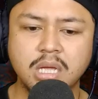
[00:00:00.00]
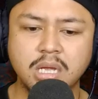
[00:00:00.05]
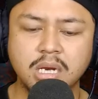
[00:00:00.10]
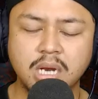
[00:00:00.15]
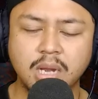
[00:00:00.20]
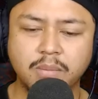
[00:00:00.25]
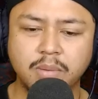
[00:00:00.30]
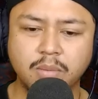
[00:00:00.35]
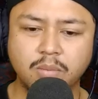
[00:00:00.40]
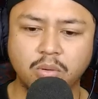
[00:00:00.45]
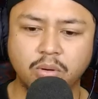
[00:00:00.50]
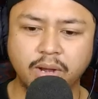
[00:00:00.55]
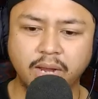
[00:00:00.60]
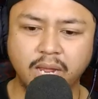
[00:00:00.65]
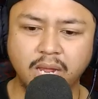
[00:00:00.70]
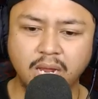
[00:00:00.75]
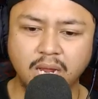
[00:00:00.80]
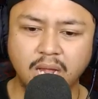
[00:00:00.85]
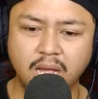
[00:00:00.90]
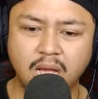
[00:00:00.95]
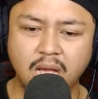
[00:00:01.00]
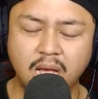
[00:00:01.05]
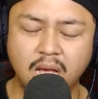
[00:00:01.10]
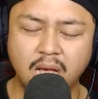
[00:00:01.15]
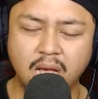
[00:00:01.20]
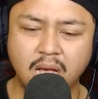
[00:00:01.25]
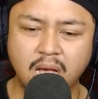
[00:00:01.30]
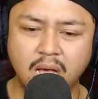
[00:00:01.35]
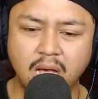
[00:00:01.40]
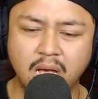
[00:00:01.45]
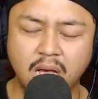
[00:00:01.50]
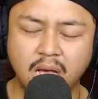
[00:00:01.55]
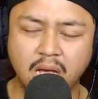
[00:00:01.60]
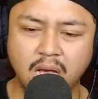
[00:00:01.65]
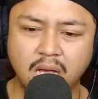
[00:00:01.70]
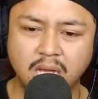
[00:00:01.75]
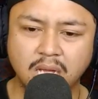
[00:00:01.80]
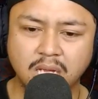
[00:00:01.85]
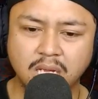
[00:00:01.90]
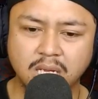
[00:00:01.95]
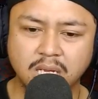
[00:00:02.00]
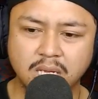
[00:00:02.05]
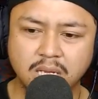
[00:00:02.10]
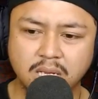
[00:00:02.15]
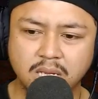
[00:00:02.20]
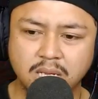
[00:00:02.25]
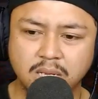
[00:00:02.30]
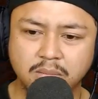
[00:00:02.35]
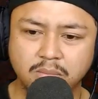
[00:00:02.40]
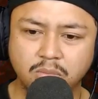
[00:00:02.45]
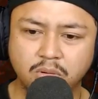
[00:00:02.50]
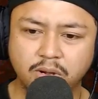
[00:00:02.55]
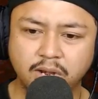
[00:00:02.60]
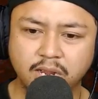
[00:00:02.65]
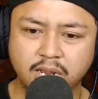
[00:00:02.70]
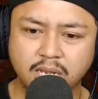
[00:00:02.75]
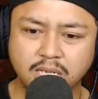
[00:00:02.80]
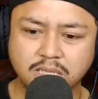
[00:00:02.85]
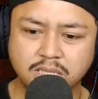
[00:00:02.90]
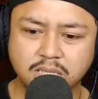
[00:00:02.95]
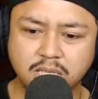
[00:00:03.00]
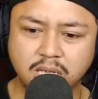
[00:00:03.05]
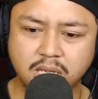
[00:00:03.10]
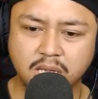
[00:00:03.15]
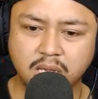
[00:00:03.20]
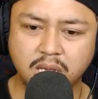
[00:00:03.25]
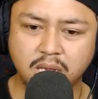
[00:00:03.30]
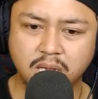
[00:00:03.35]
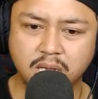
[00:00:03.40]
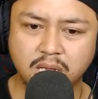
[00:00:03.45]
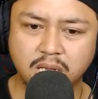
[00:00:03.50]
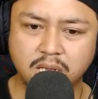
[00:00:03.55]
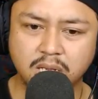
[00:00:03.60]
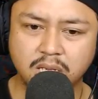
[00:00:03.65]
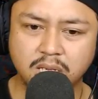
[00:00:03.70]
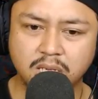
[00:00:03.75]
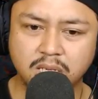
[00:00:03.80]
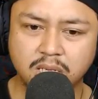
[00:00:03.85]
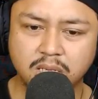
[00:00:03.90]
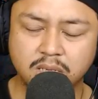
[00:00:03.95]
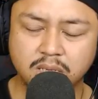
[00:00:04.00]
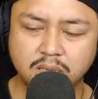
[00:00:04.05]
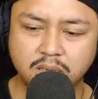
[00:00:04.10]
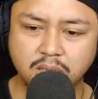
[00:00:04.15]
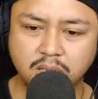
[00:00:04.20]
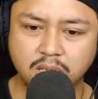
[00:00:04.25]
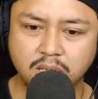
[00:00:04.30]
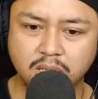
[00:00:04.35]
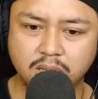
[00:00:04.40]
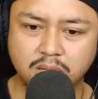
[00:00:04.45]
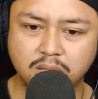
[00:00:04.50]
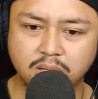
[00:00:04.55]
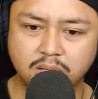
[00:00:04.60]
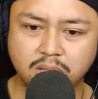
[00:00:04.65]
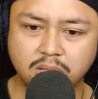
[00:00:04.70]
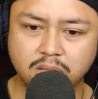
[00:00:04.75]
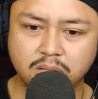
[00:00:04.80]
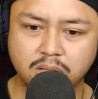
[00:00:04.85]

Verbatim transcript: dapat boneka. Boneka stick ya? Itu.